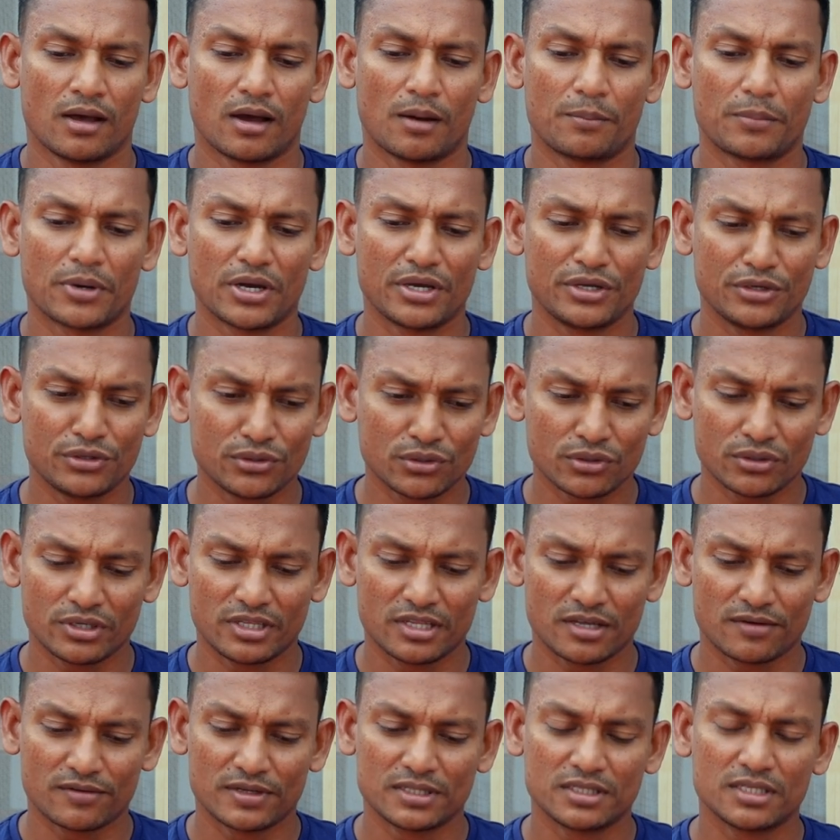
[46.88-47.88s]
அப்போ இன்னும்
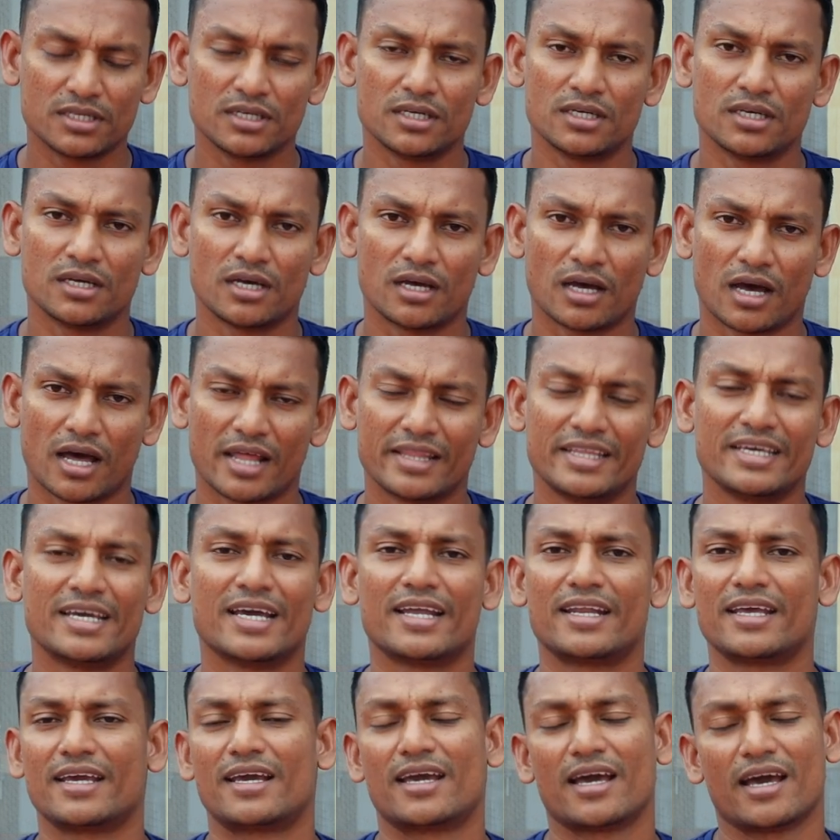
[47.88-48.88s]
இதை வந்து
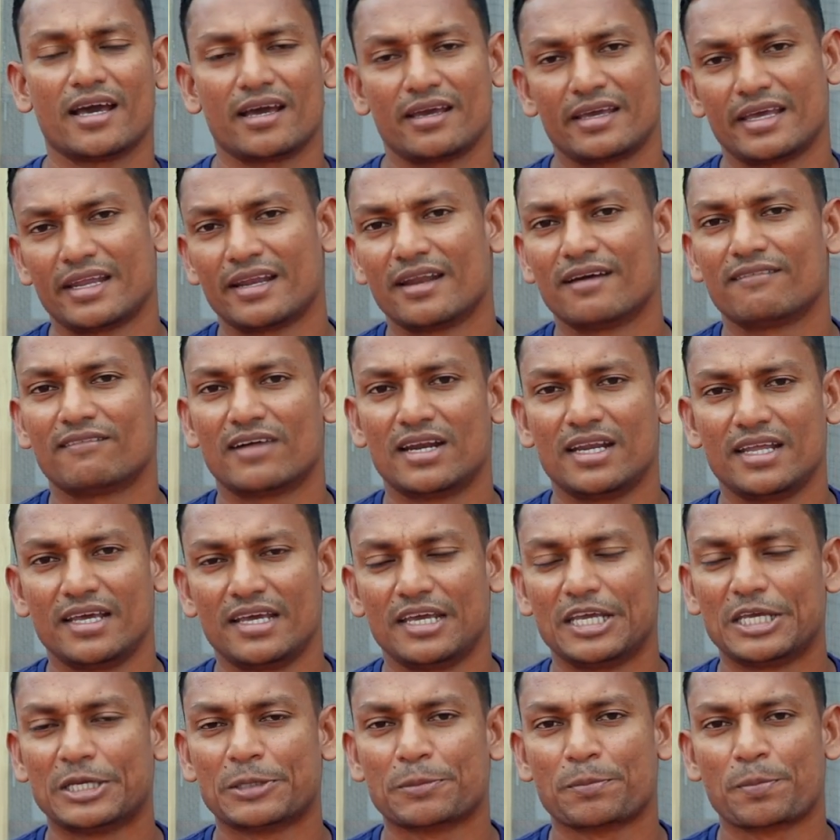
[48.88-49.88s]
அதிகரிக்க என்ன
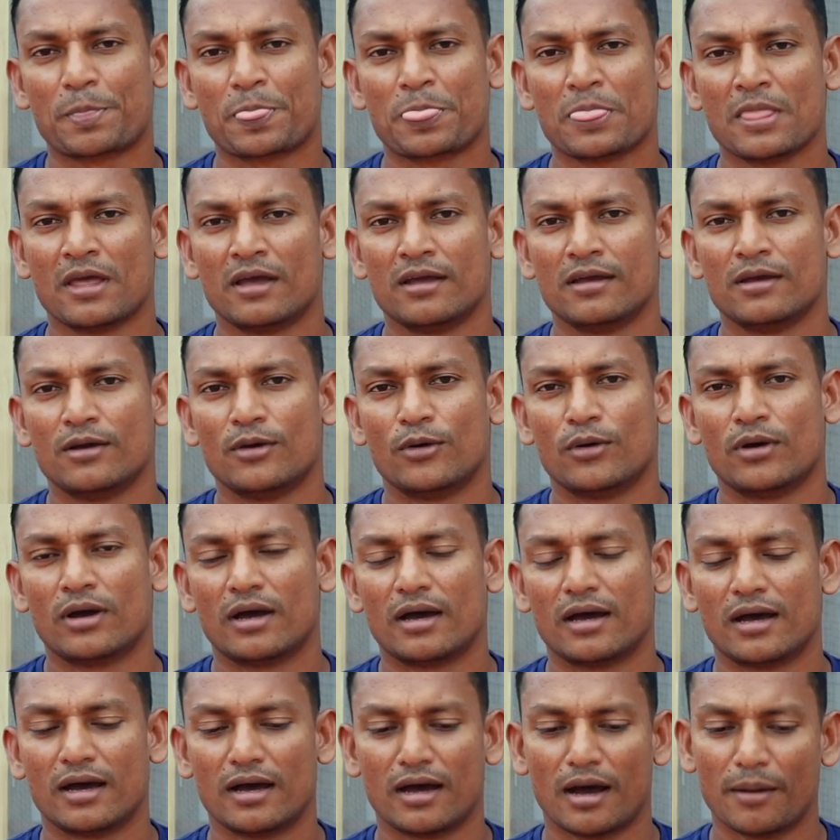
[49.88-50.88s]
வழி
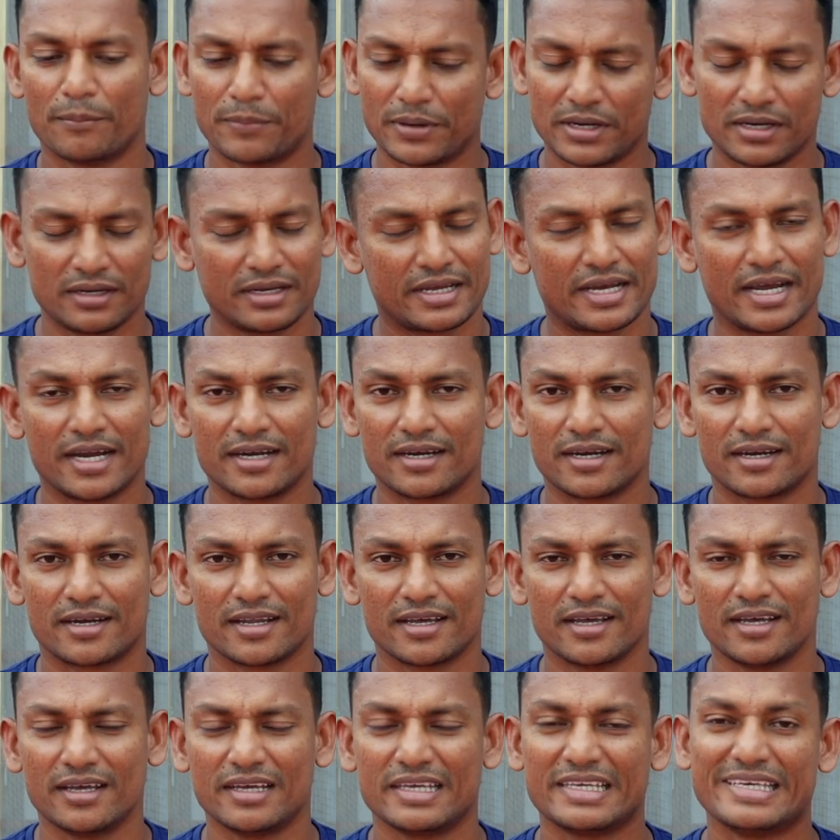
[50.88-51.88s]
அப்படின்னு
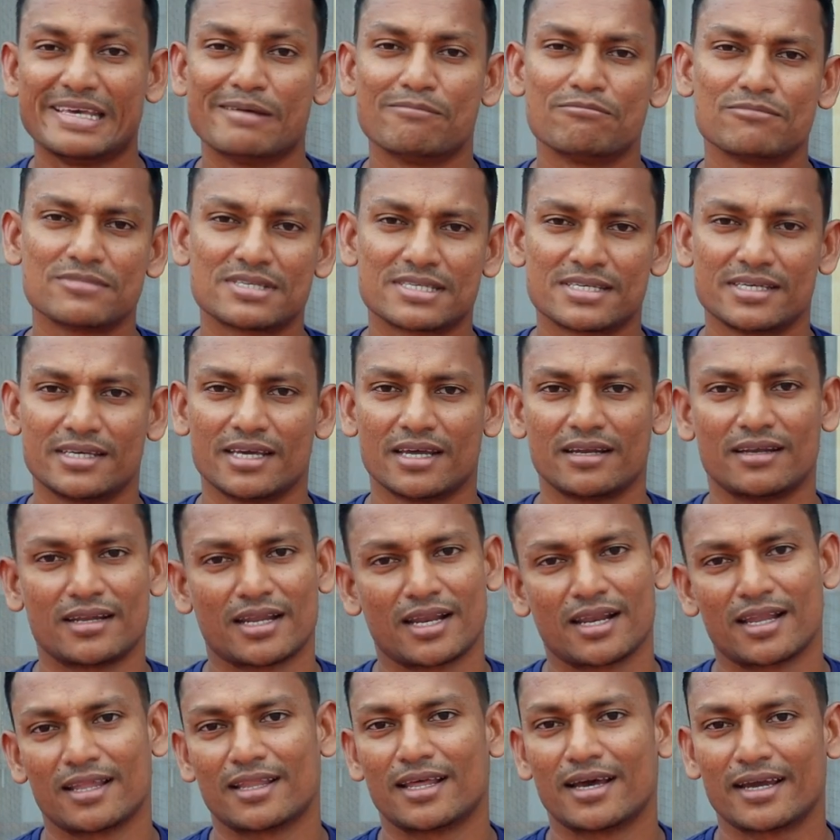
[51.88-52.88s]
கேட்டுட்டு எம்சிஎன்
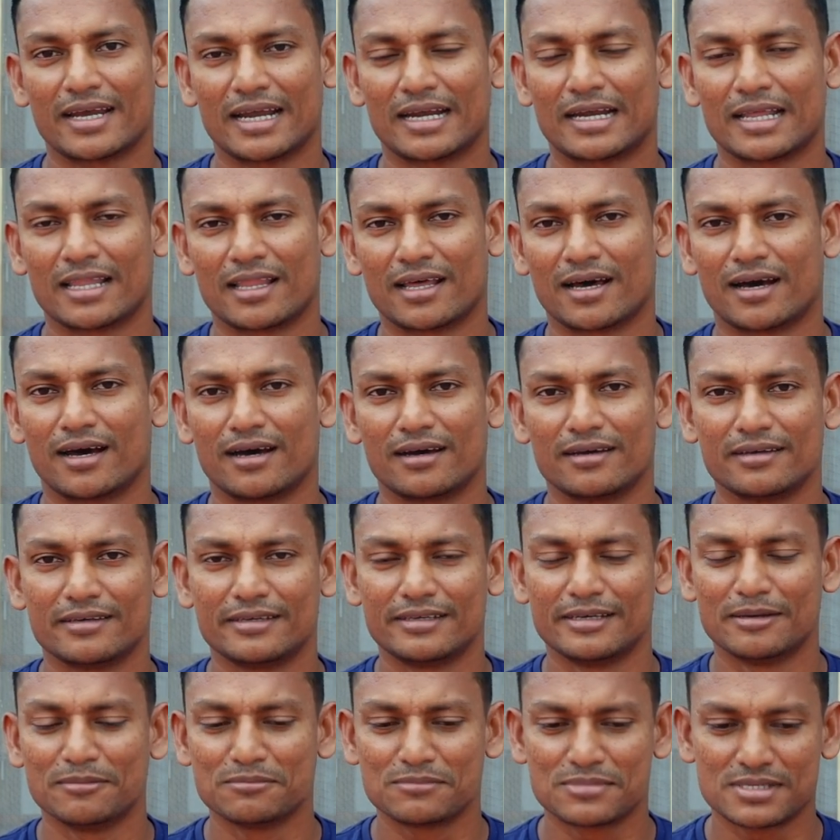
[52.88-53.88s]
நல்லதா கெட்டதா
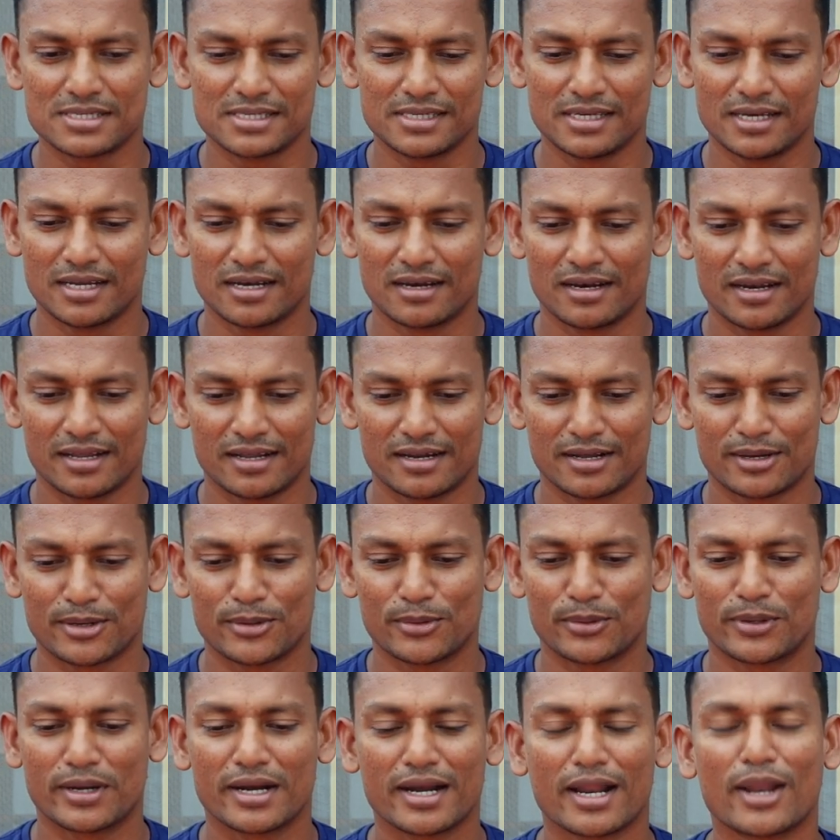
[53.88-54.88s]
எம்சிஎனில்
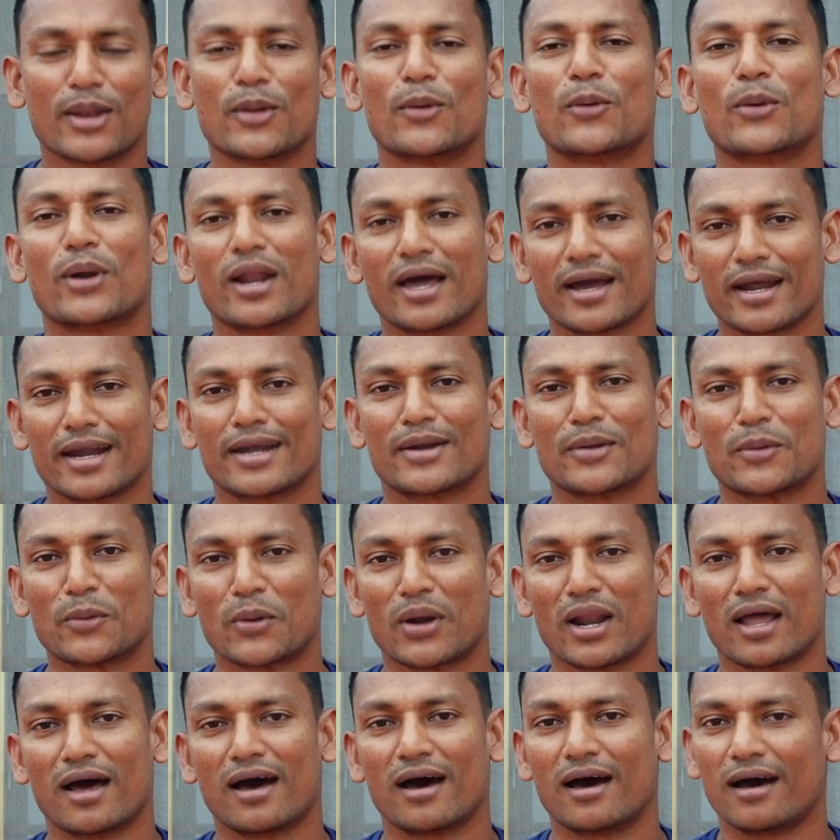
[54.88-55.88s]
இருக்கிறவங்க நல்லவங்களா
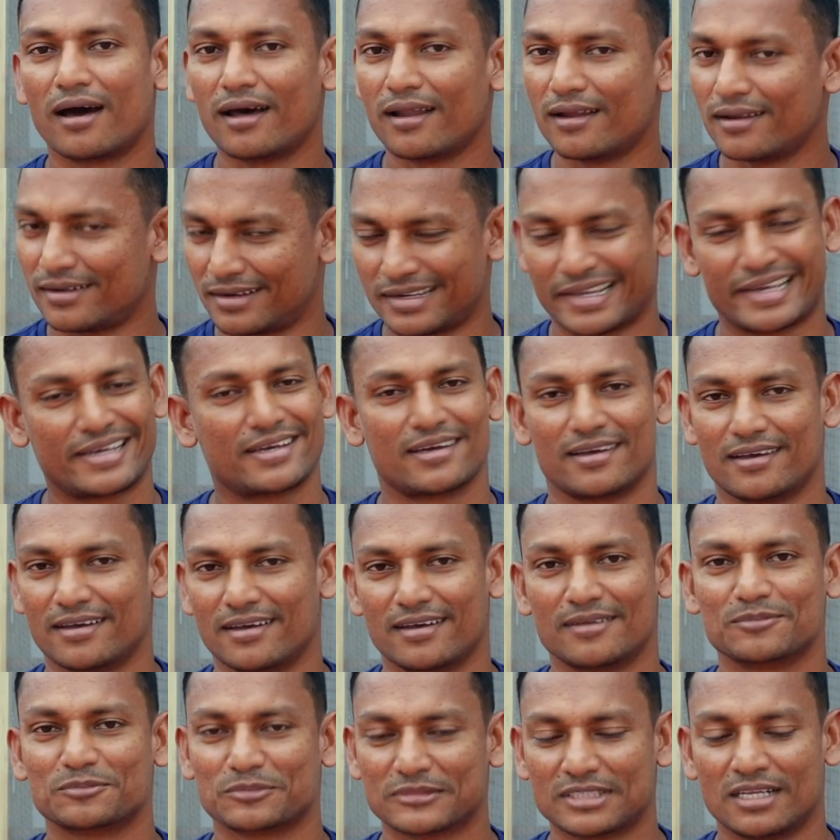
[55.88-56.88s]
கெட்டவங்களா லைக்
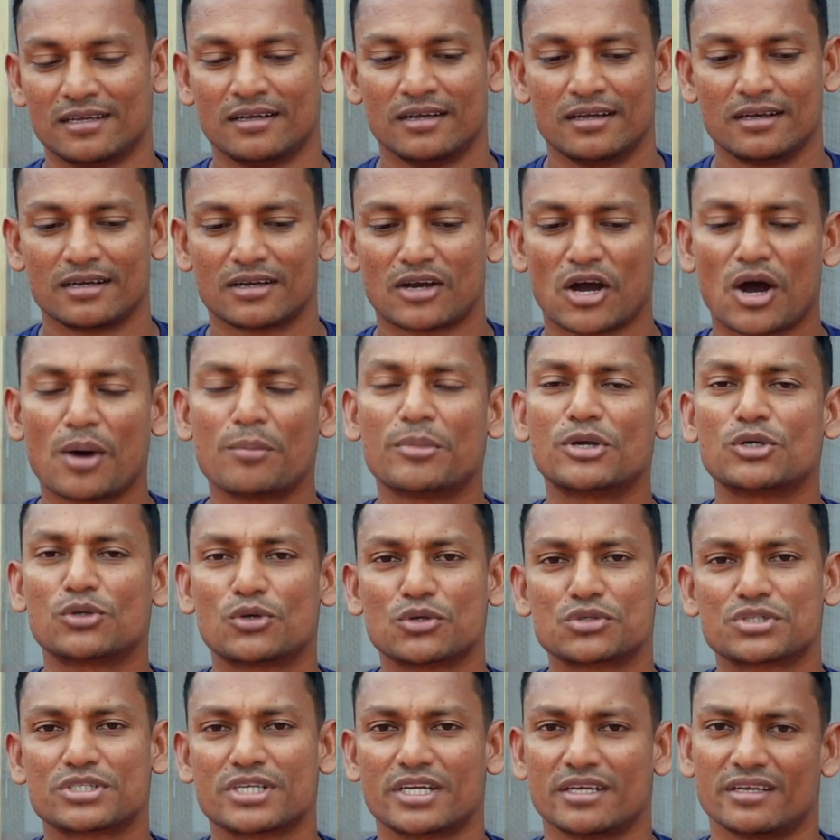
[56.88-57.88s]
காமன்
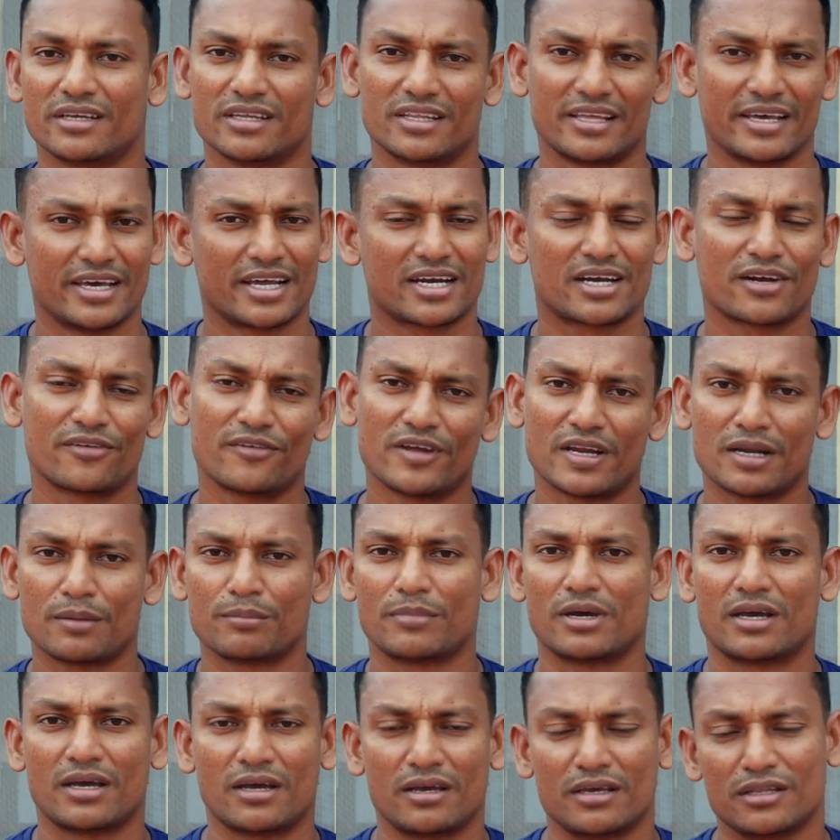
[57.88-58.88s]
கொஸ்டின் இதை ஏற்கனவே
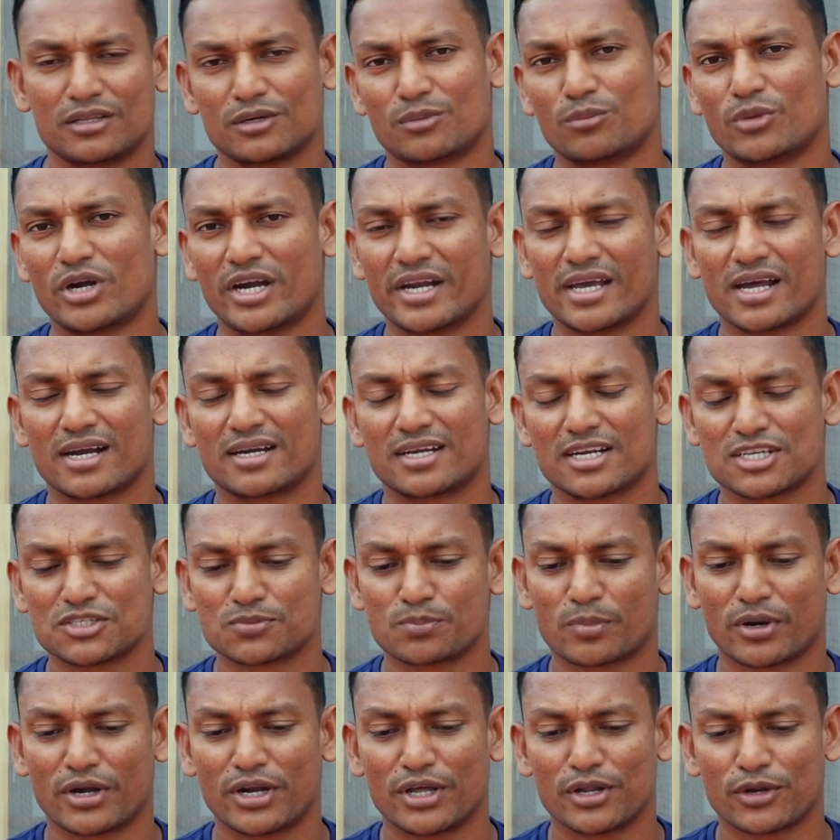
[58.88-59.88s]
நம்ம இதுக்கு முன்னாடி அட்ரஸ்
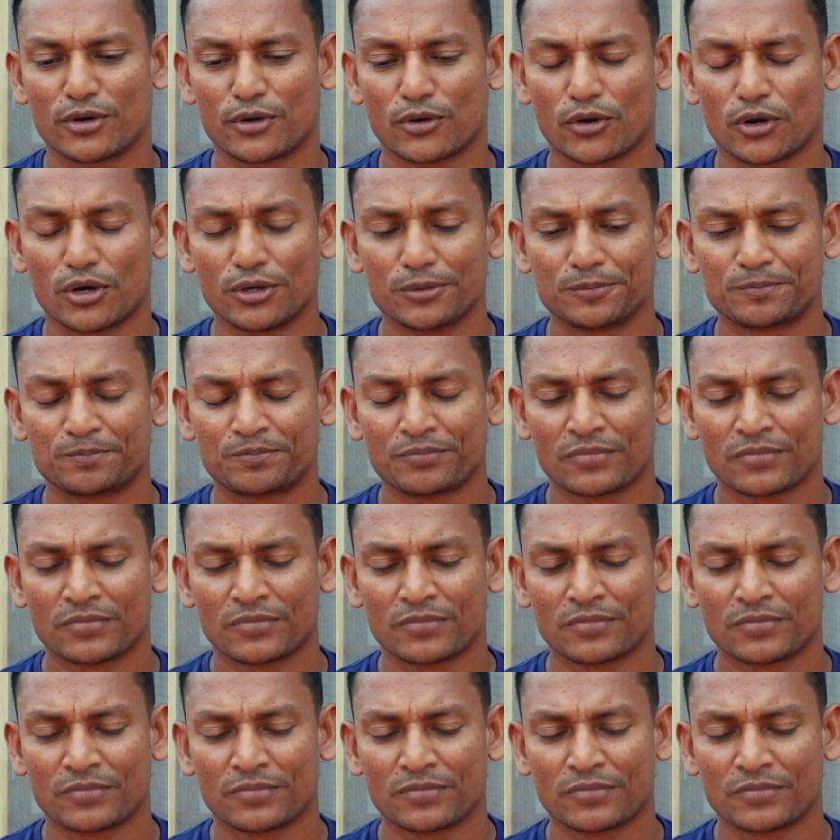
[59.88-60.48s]
பண்ணியிருக்கிறோம்